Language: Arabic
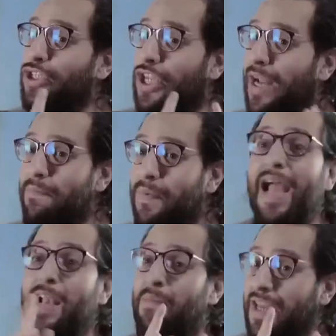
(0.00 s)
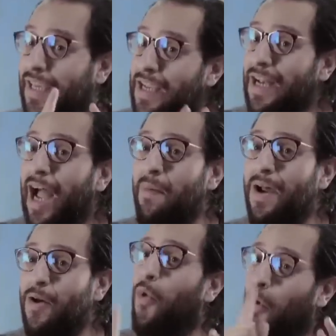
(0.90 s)
الشنب المانيكير
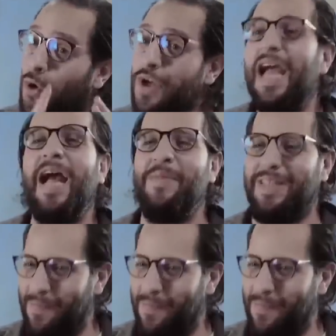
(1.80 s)
الاحمر وكلونيا خمس